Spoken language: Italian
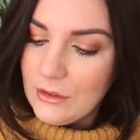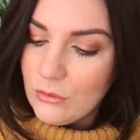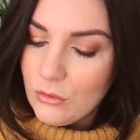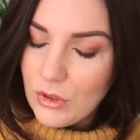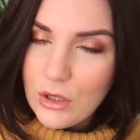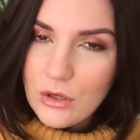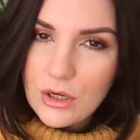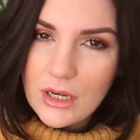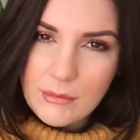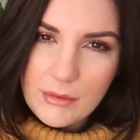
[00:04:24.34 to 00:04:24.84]

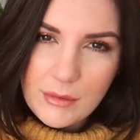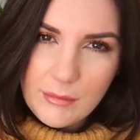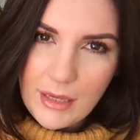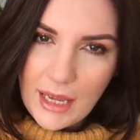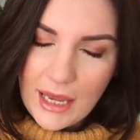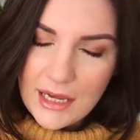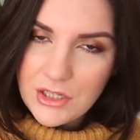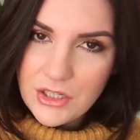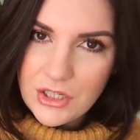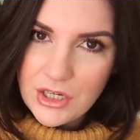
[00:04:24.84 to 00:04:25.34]
Quello che mi
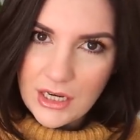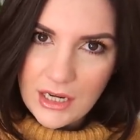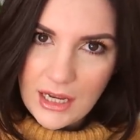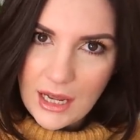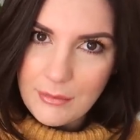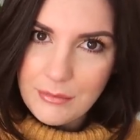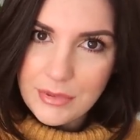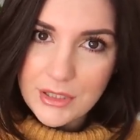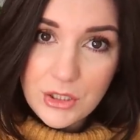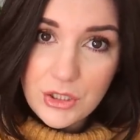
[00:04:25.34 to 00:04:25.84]
piace,
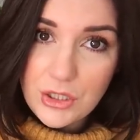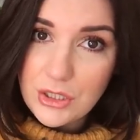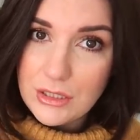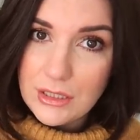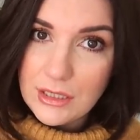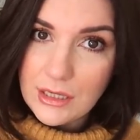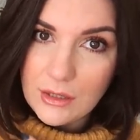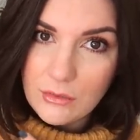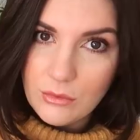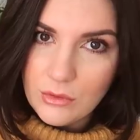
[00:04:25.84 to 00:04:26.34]
a
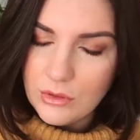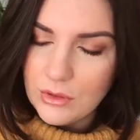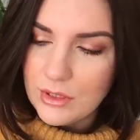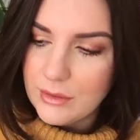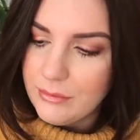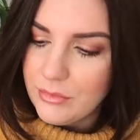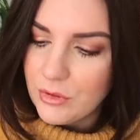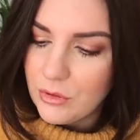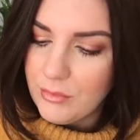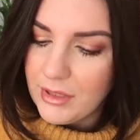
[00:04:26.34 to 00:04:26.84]
prescindere da quello
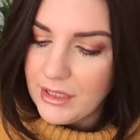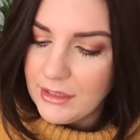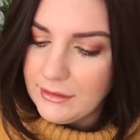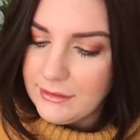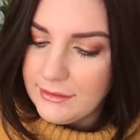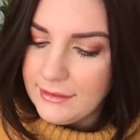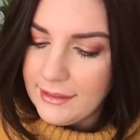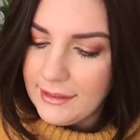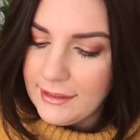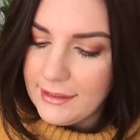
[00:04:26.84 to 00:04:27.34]
che
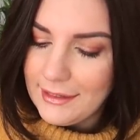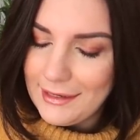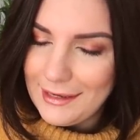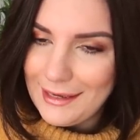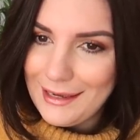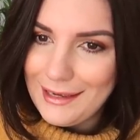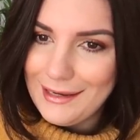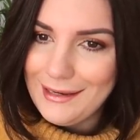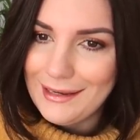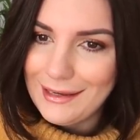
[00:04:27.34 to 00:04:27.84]
promette,
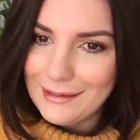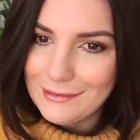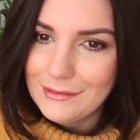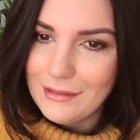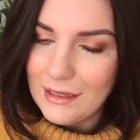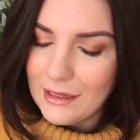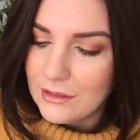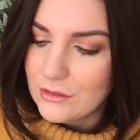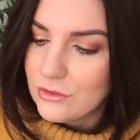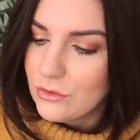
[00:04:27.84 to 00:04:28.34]
è la
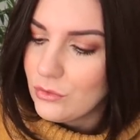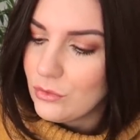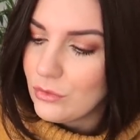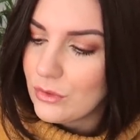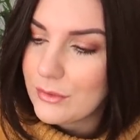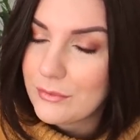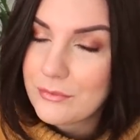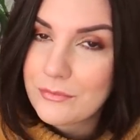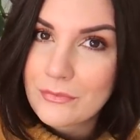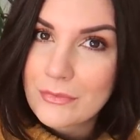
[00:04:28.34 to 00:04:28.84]

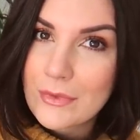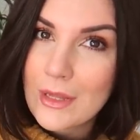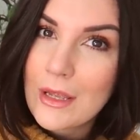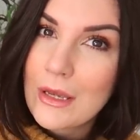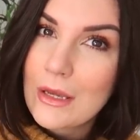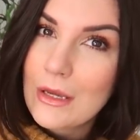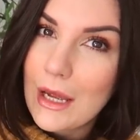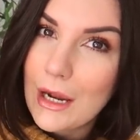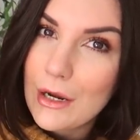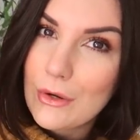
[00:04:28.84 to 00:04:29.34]
texture.
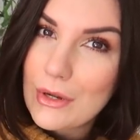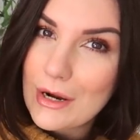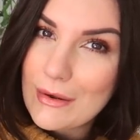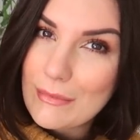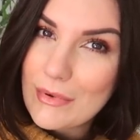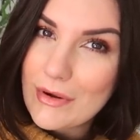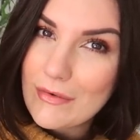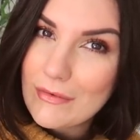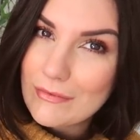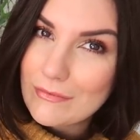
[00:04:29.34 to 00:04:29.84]
Allora,
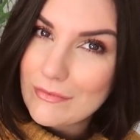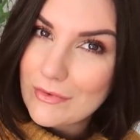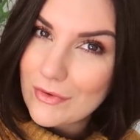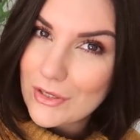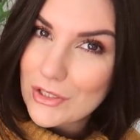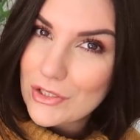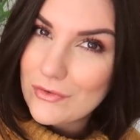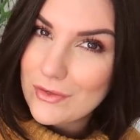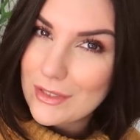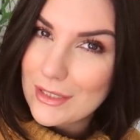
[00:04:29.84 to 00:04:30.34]
poi vi
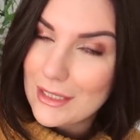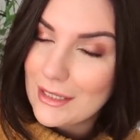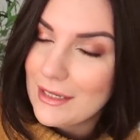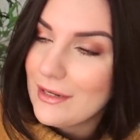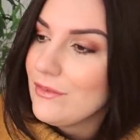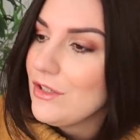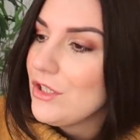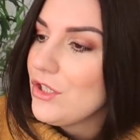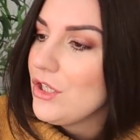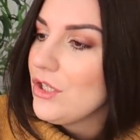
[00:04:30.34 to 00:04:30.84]
faccio vedere
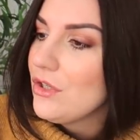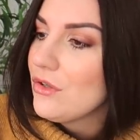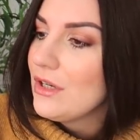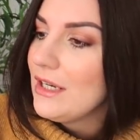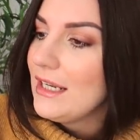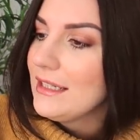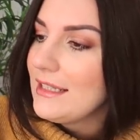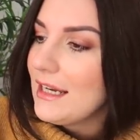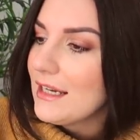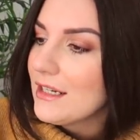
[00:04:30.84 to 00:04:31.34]
da vicino.
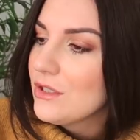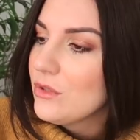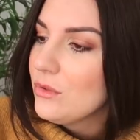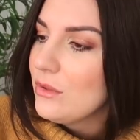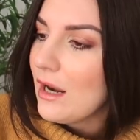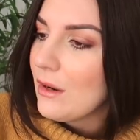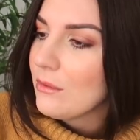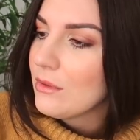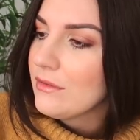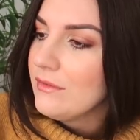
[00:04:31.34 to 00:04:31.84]
La
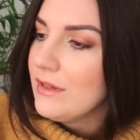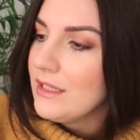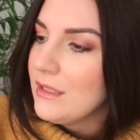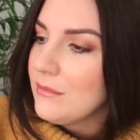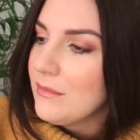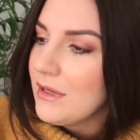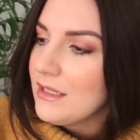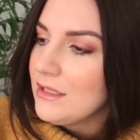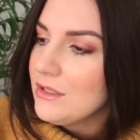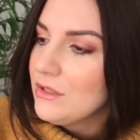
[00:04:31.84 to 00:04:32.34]
texture è una via
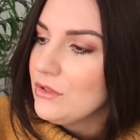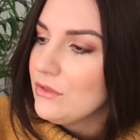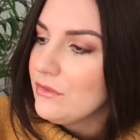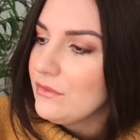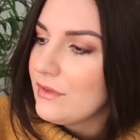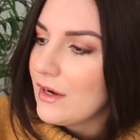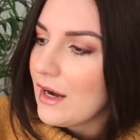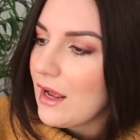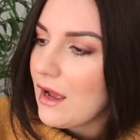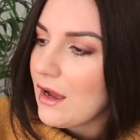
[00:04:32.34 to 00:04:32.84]
di mezzo
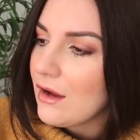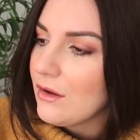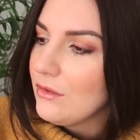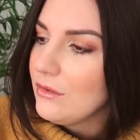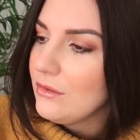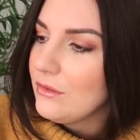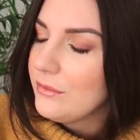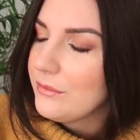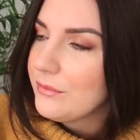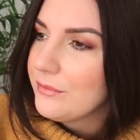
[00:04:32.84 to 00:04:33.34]

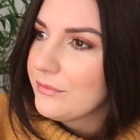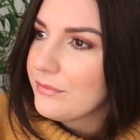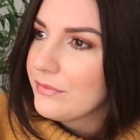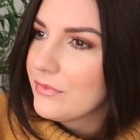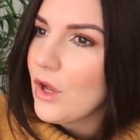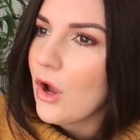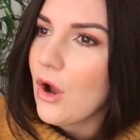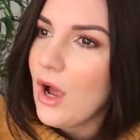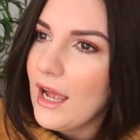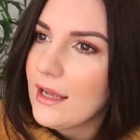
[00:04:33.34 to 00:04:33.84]
fra...
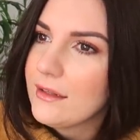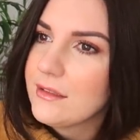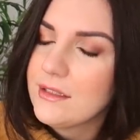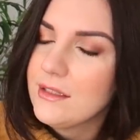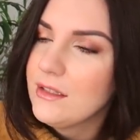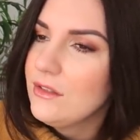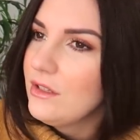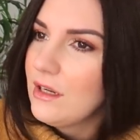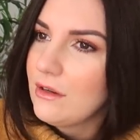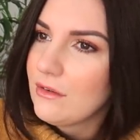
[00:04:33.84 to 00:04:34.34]
Mm, no,
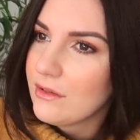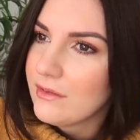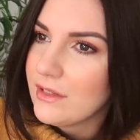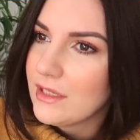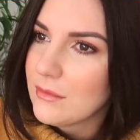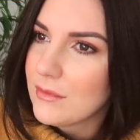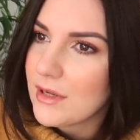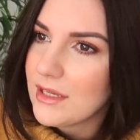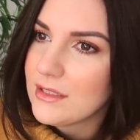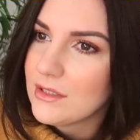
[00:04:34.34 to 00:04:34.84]
anzi, non è una
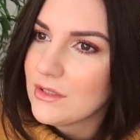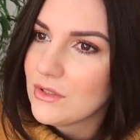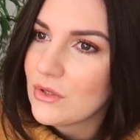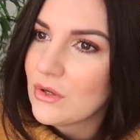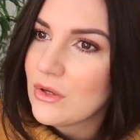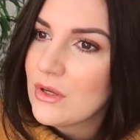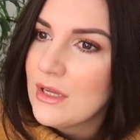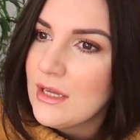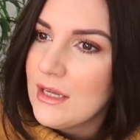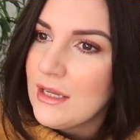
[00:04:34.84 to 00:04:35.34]
via di
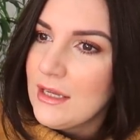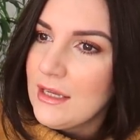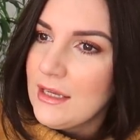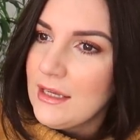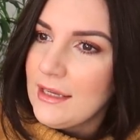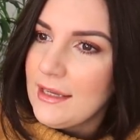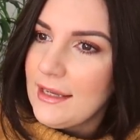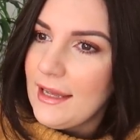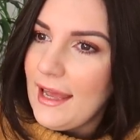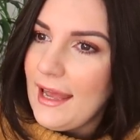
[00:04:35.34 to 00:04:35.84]
mezzo
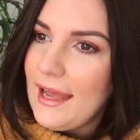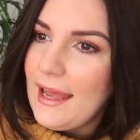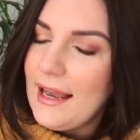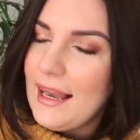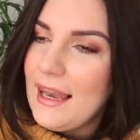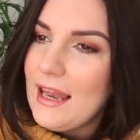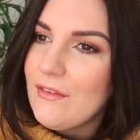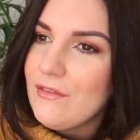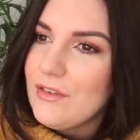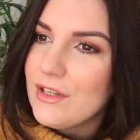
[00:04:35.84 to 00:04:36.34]

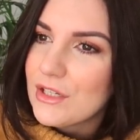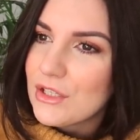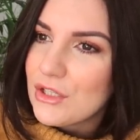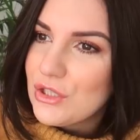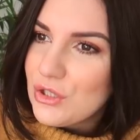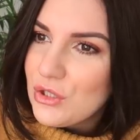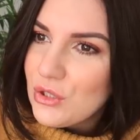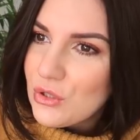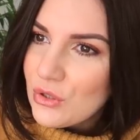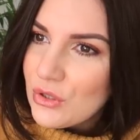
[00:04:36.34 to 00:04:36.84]
è la
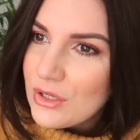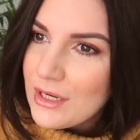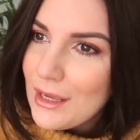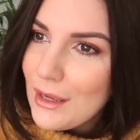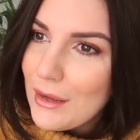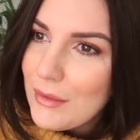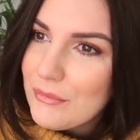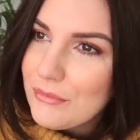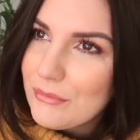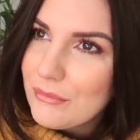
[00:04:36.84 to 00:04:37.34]

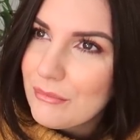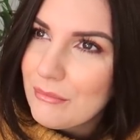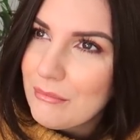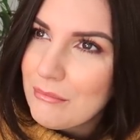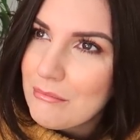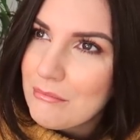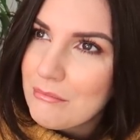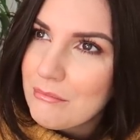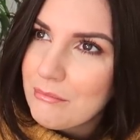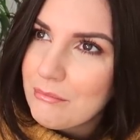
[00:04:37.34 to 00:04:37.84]
versione mh,
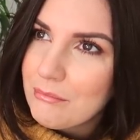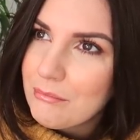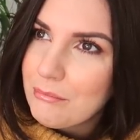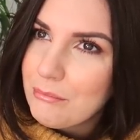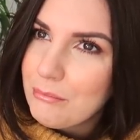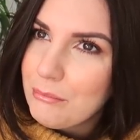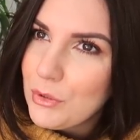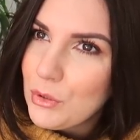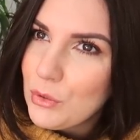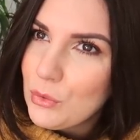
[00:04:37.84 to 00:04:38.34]
mm,
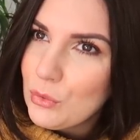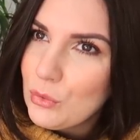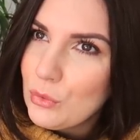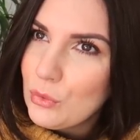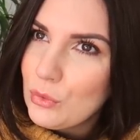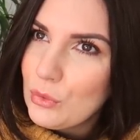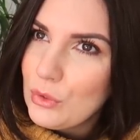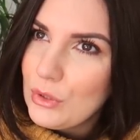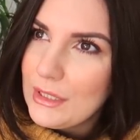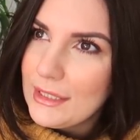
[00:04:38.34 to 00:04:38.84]

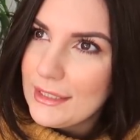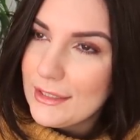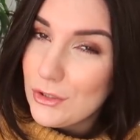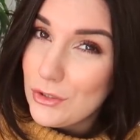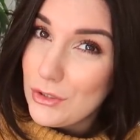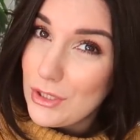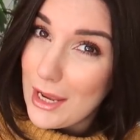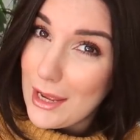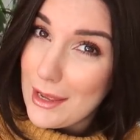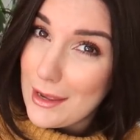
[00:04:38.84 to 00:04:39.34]
più
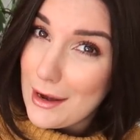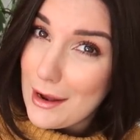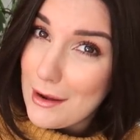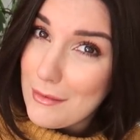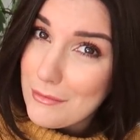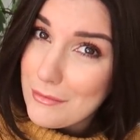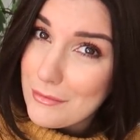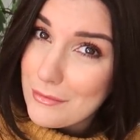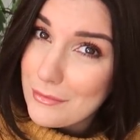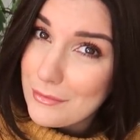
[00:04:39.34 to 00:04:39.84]

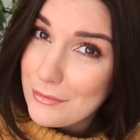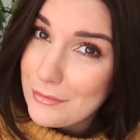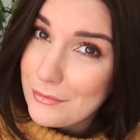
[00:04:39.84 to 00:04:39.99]
leggera